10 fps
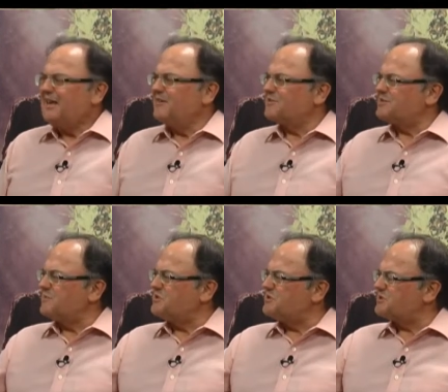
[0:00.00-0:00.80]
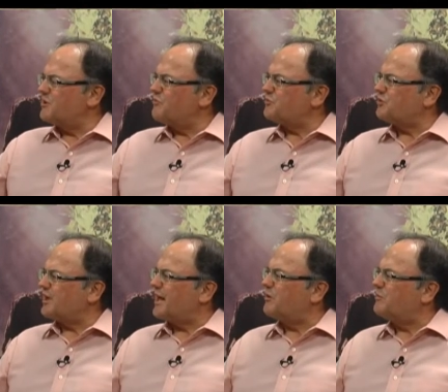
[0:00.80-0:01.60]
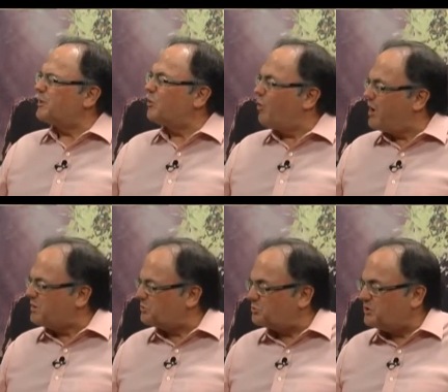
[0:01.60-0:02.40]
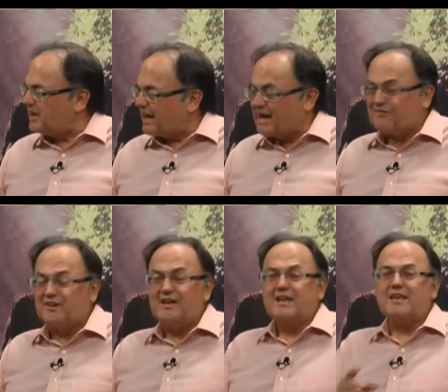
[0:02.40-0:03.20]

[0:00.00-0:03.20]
e você me disse que é o funcionário número 8 do IEF,